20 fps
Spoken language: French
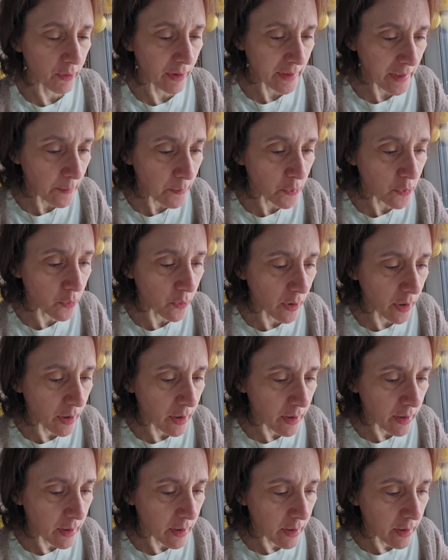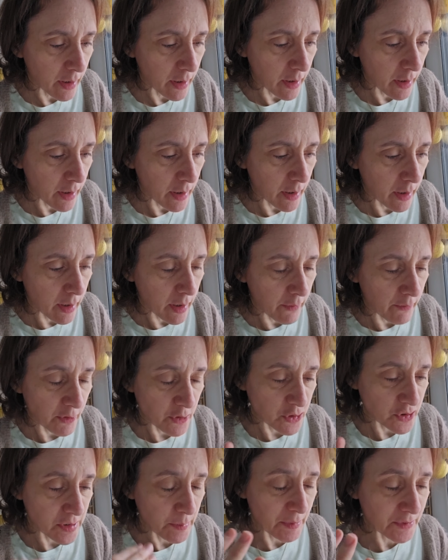effroyable, quoi.
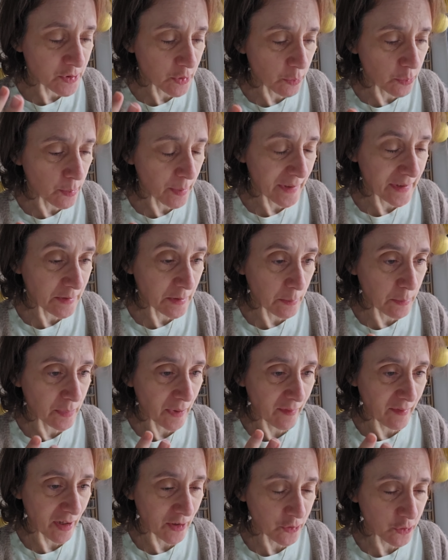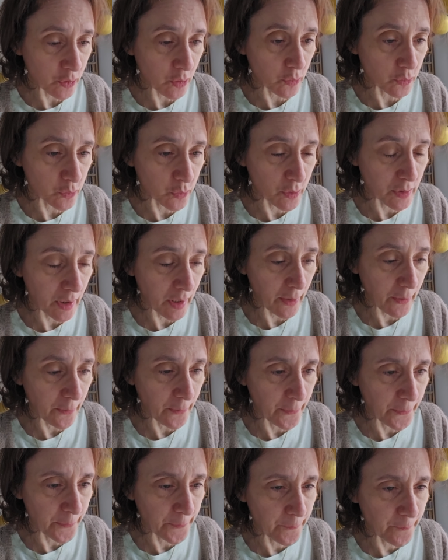Je sais pas si on peut parler de perversion, en tout
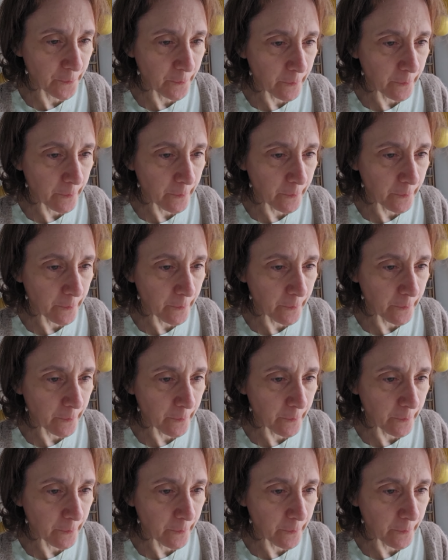cas...